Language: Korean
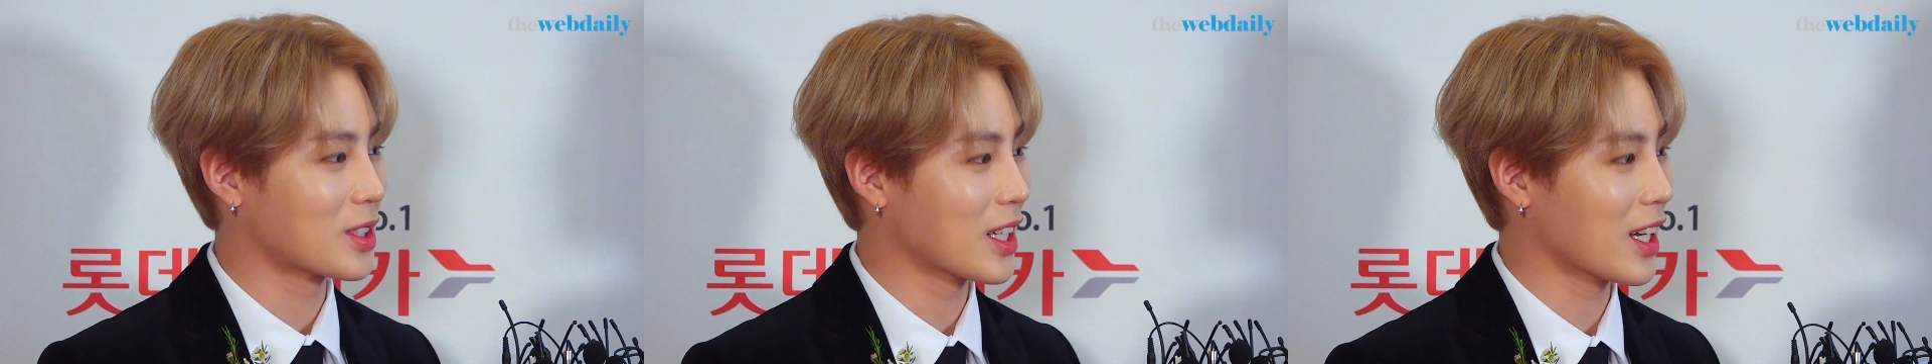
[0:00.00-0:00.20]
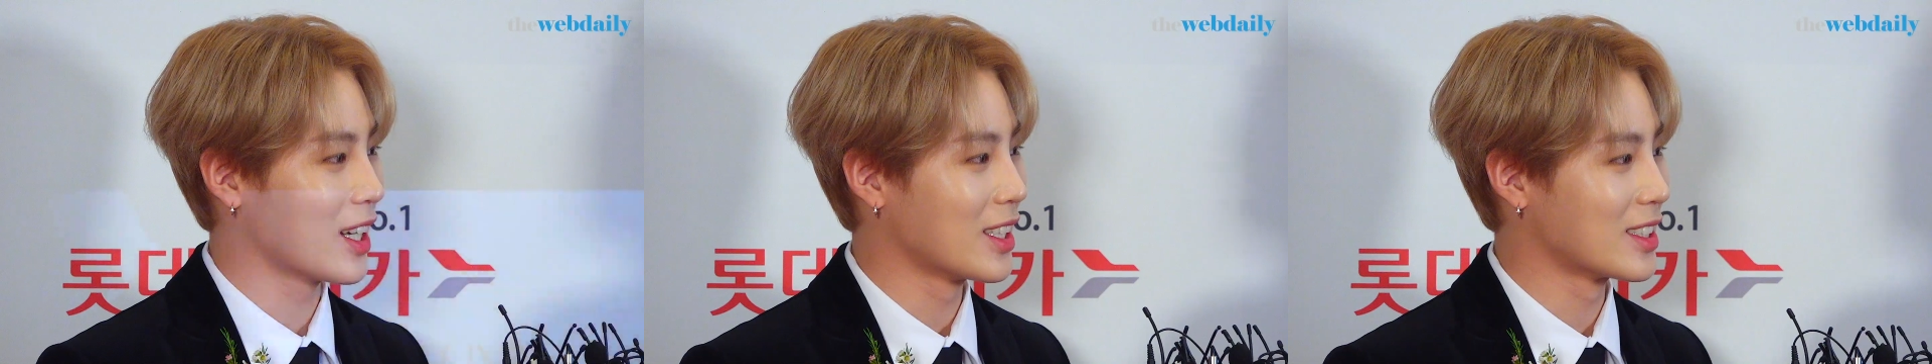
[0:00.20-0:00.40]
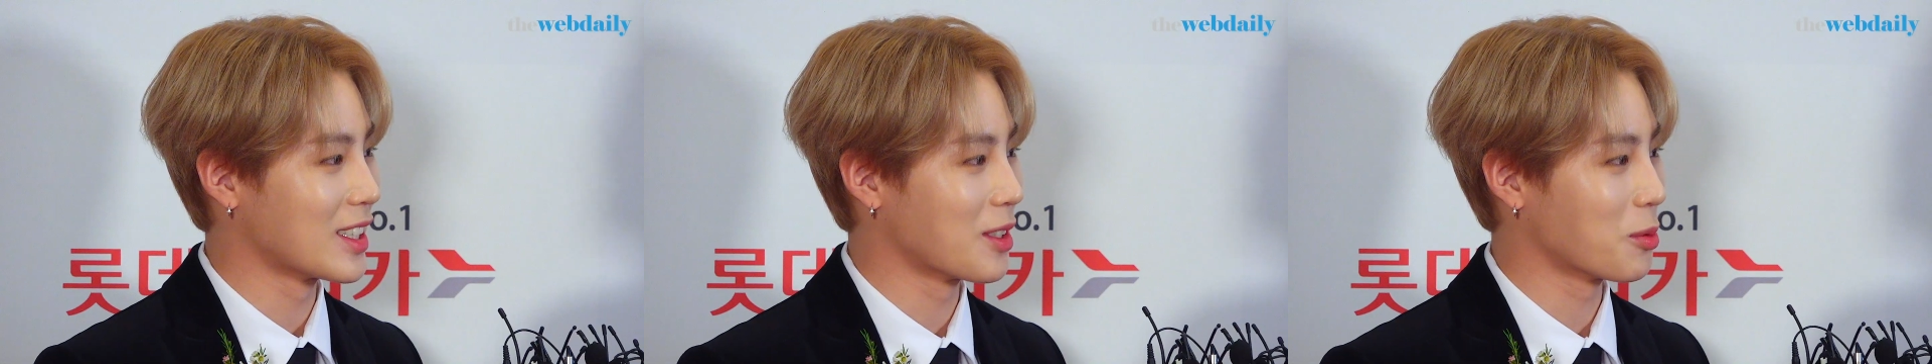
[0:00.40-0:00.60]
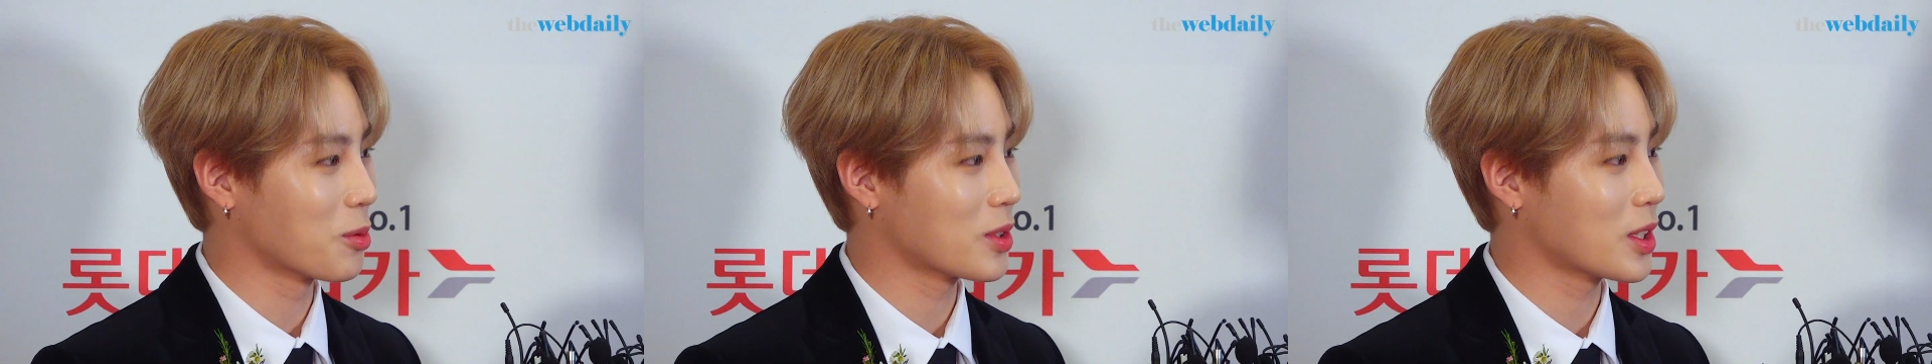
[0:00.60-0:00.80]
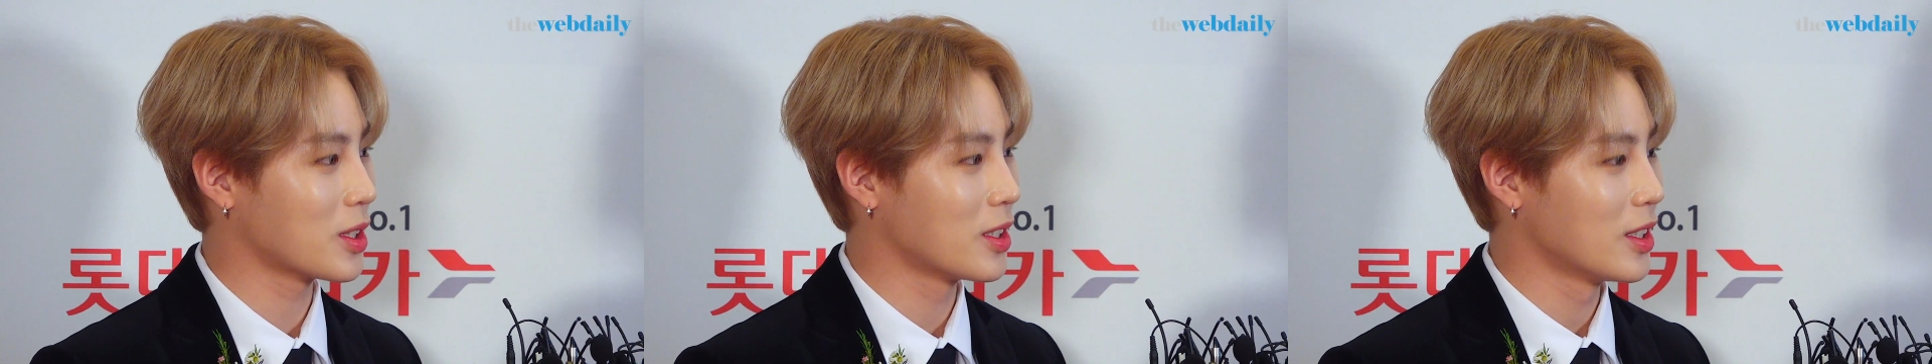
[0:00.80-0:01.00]
네, 제가 네, 이제
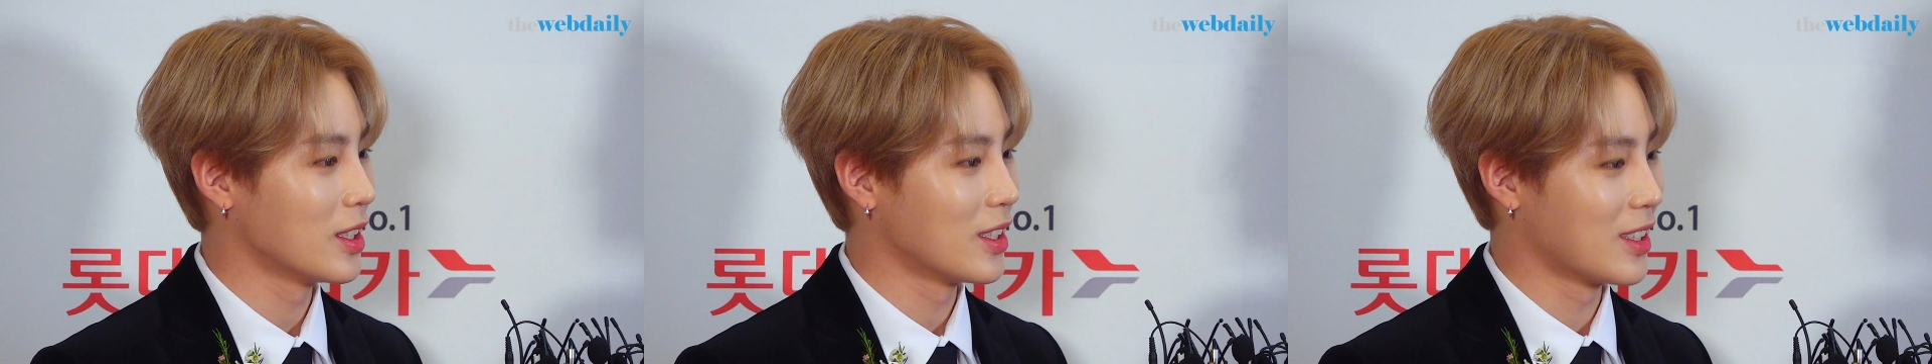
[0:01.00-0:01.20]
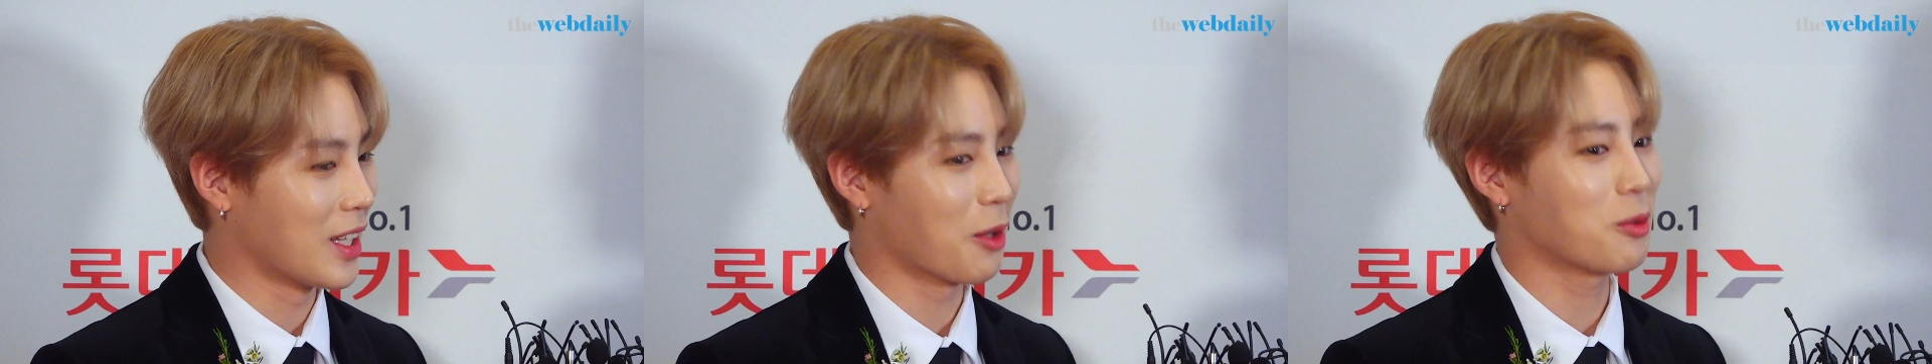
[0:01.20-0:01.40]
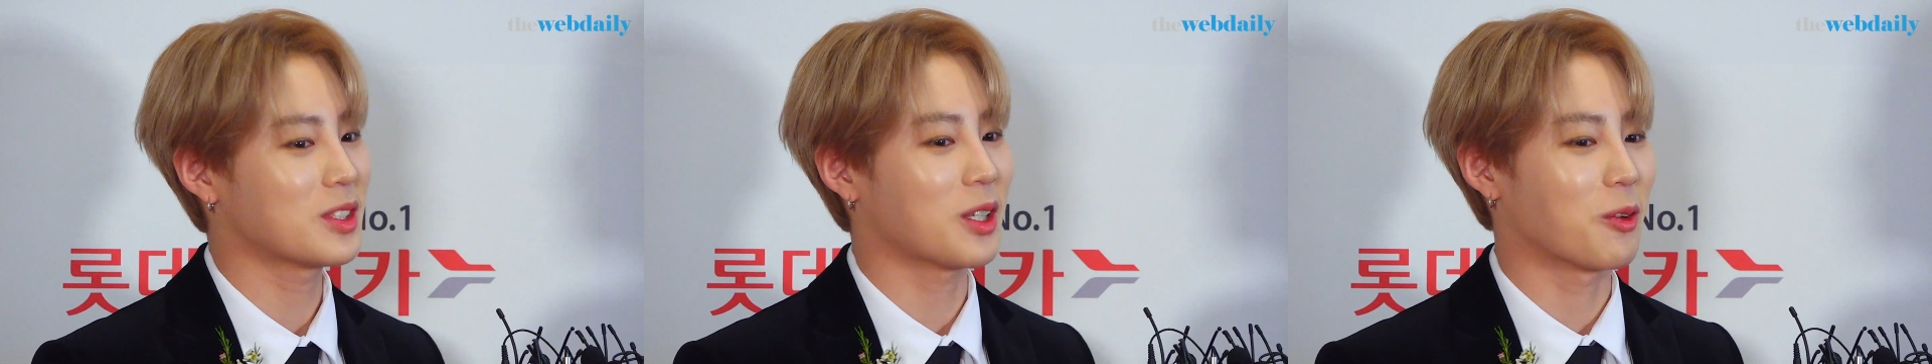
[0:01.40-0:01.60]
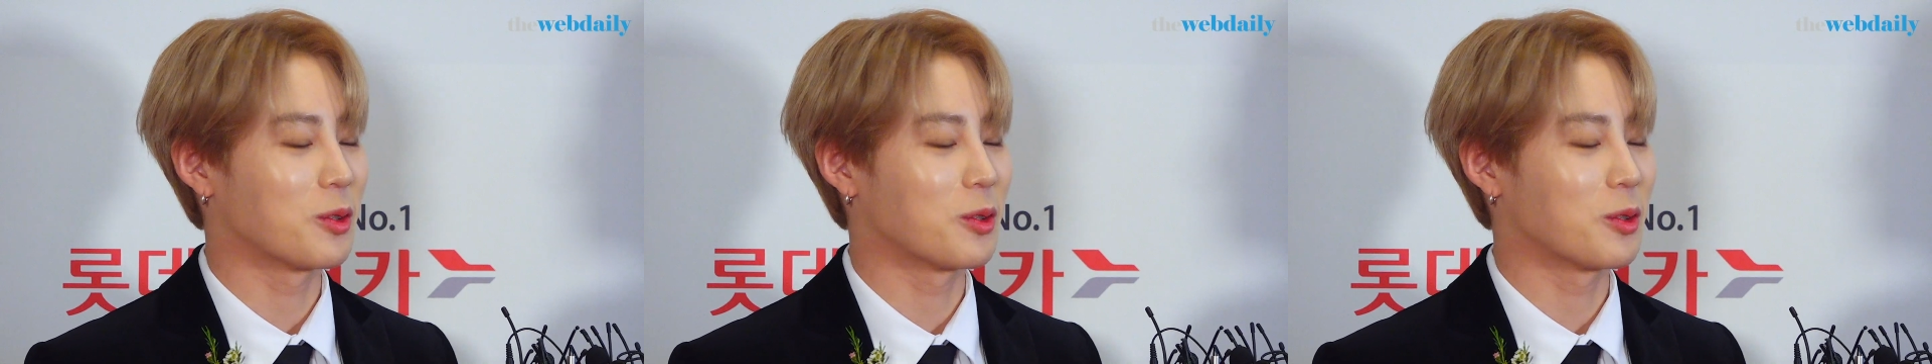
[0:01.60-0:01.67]
혼자서 네 혼자